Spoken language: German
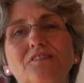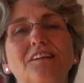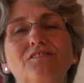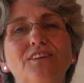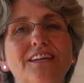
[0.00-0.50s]

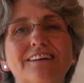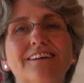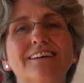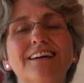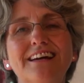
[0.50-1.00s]
Dass
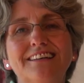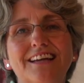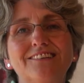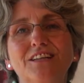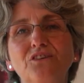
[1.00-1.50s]
wir
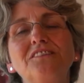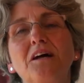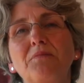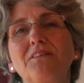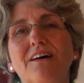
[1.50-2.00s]
das in
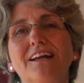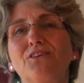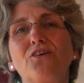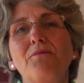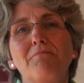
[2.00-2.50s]
unseren privaten
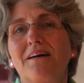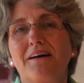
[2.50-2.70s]
Räumen